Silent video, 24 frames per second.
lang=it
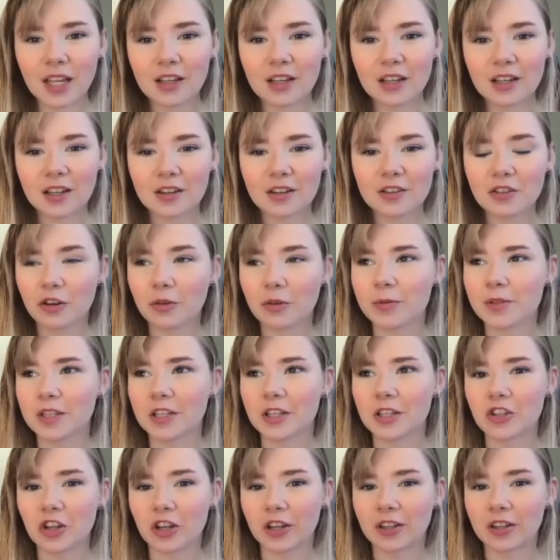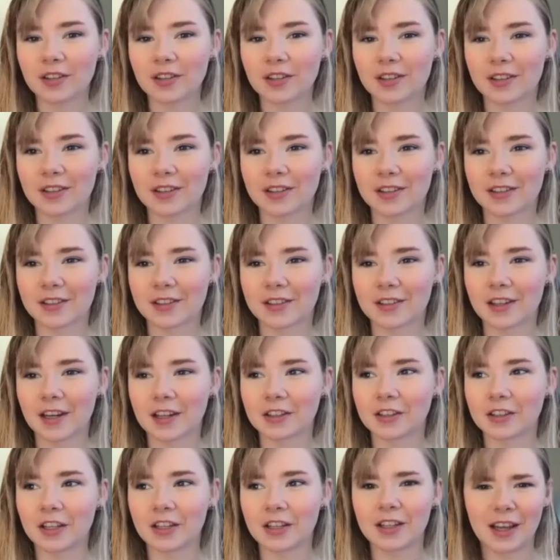eh, non so come si dice, eh,
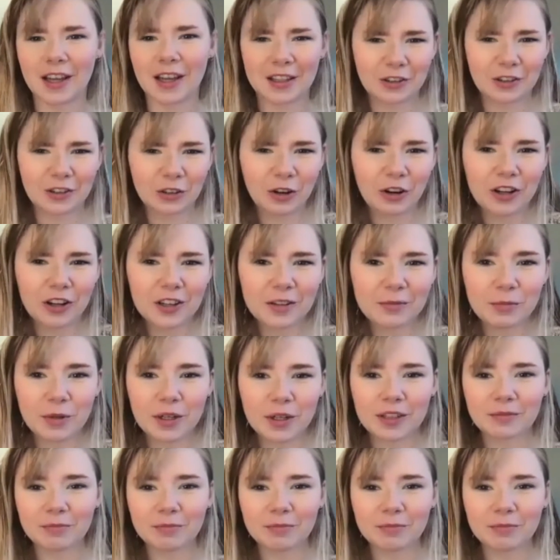dei, dei, attori per,